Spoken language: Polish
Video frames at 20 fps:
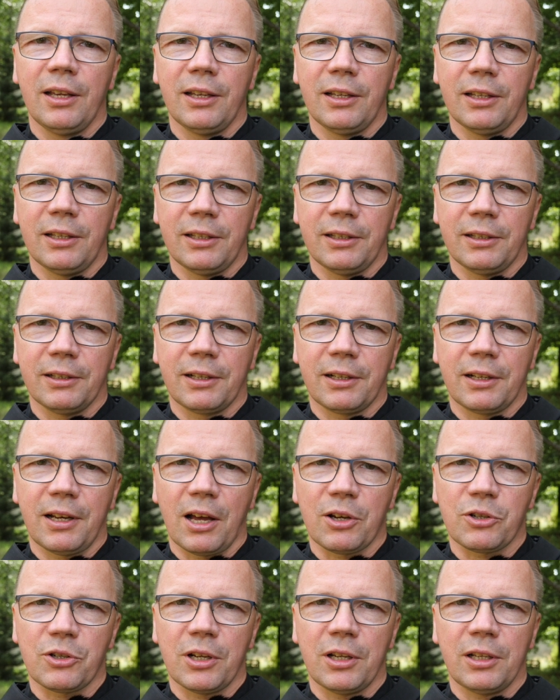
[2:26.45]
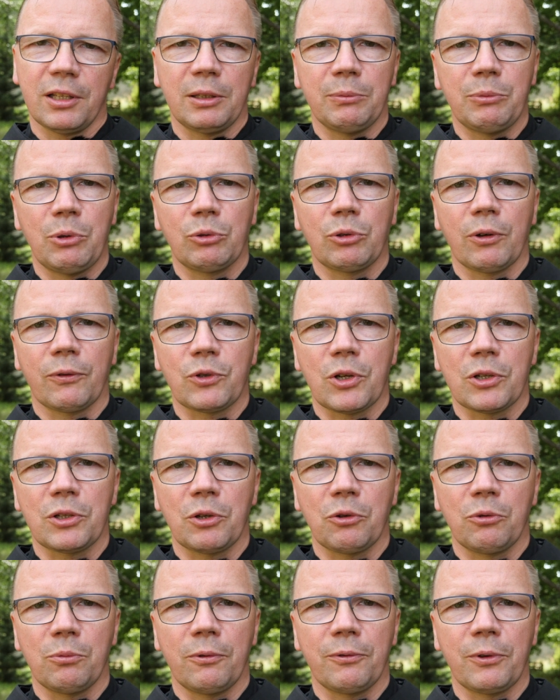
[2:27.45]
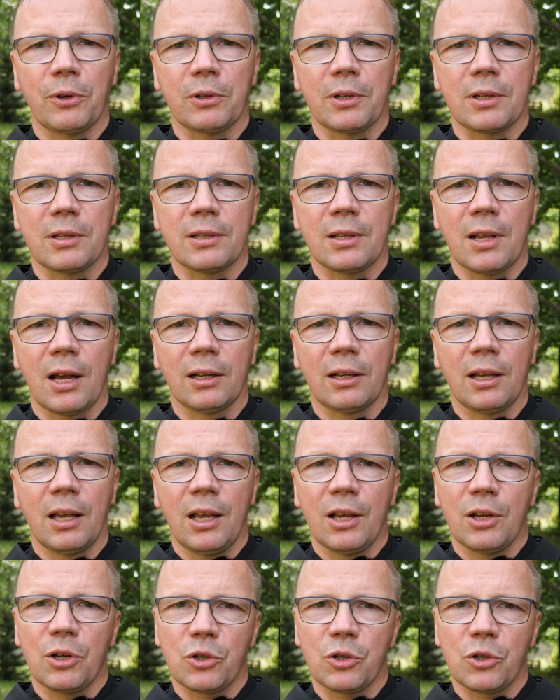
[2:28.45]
y, Klarze i był to wcześniej umówiony znak,